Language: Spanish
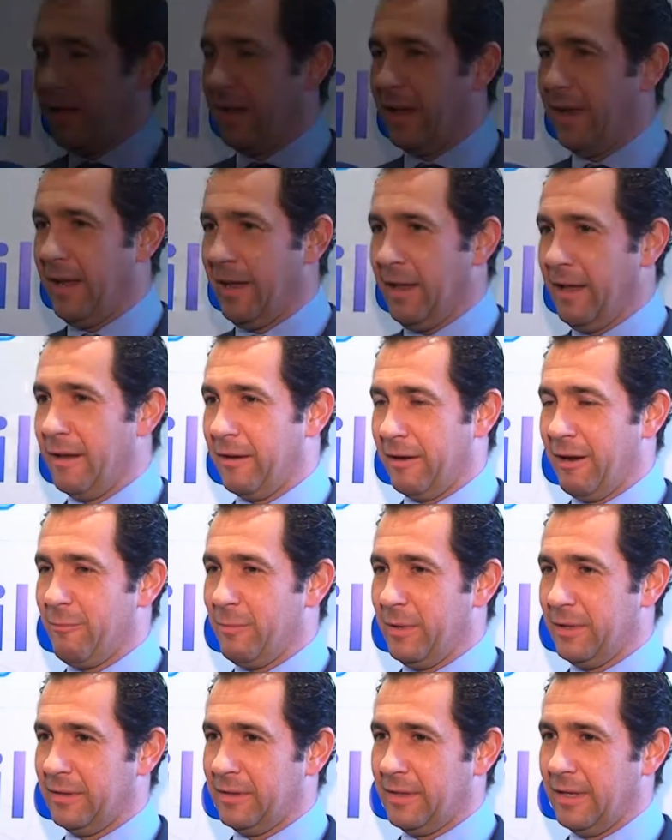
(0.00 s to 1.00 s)
Eh,
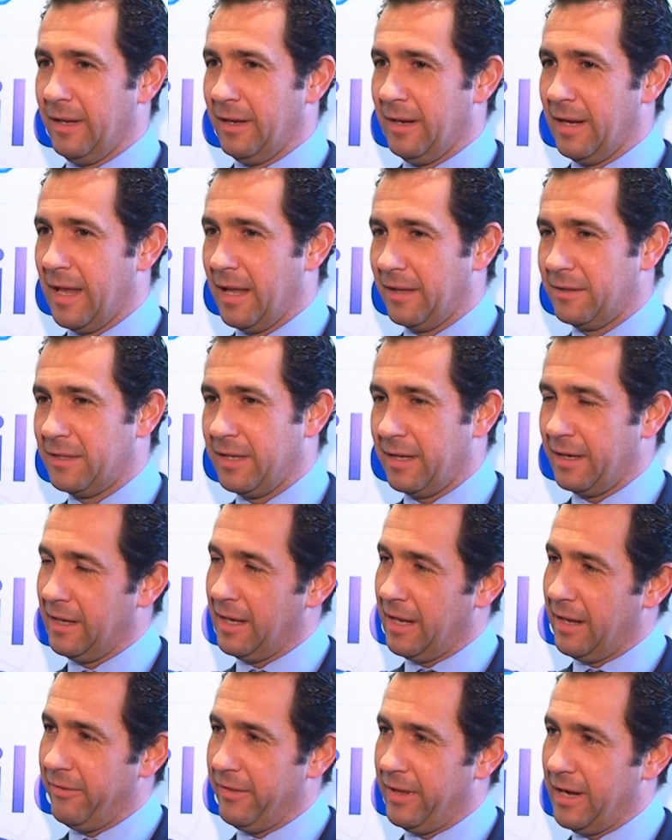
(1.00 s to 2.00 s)
realmente la
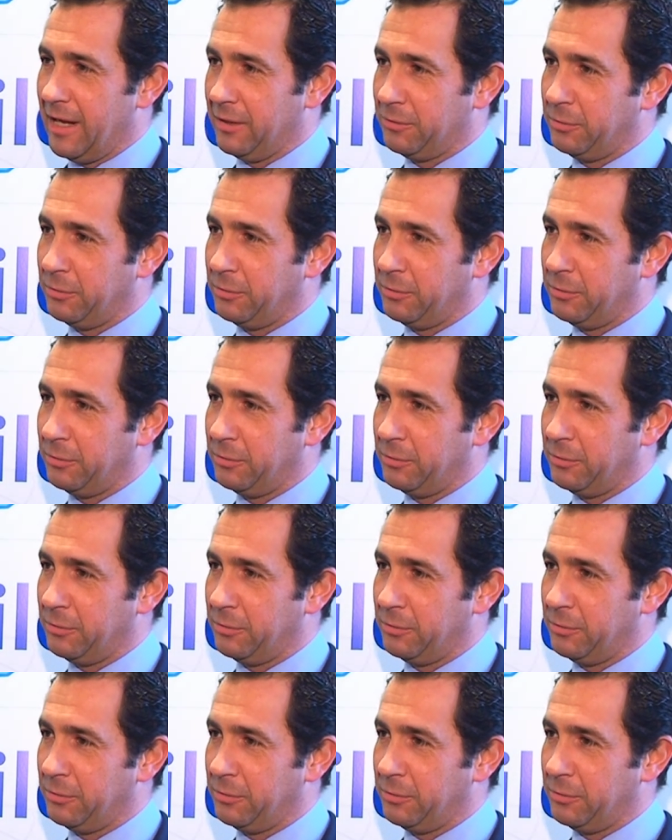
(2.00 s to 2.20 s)
charla de la